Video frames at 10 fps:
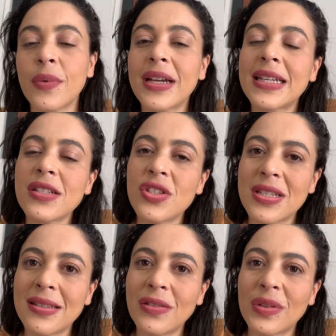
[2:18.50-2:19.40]

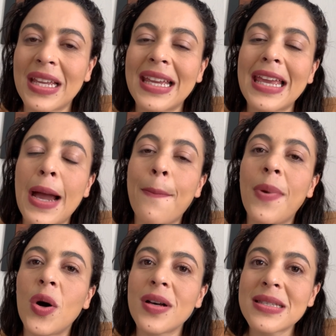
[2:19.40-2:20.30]
acredito, né, que
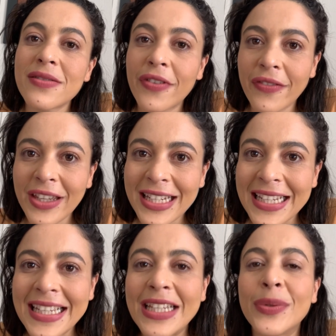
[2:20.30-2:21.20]
após
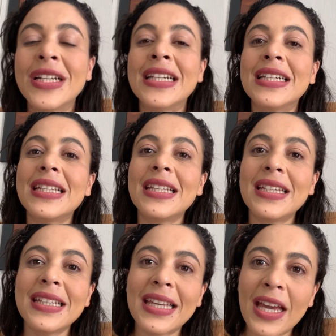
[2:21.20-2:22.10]
fevereiro,
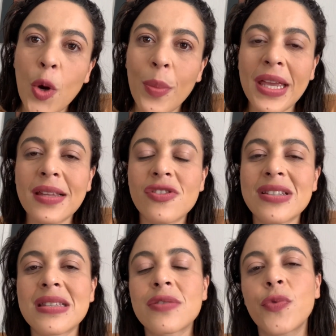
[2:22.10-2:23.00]
que realmente
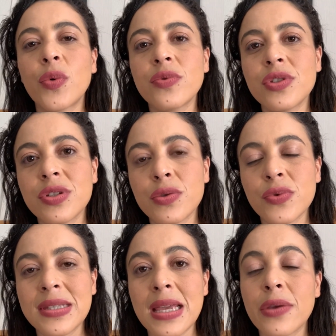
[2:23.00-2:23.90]
essas fontes de
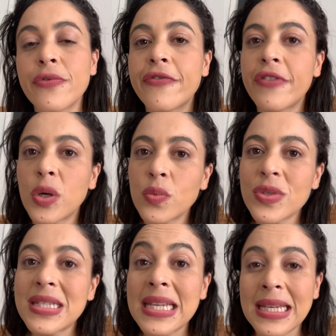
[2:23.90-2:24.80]
custeio vão
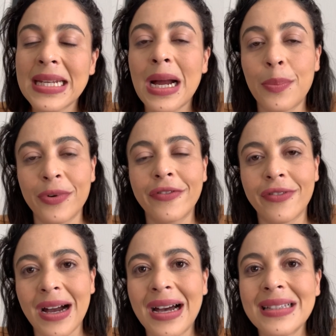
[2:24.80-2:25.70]
ser
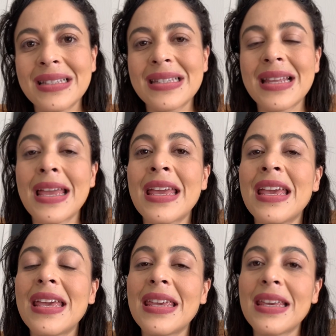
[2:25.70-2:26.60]
aprovadas, né,
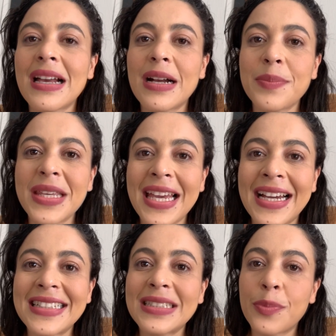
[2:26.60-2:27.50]
e
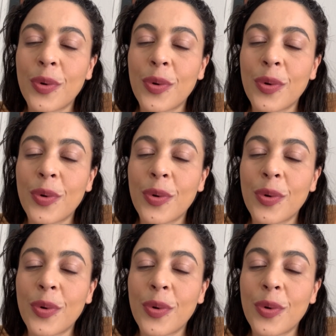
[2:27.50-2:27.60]
encaminhada para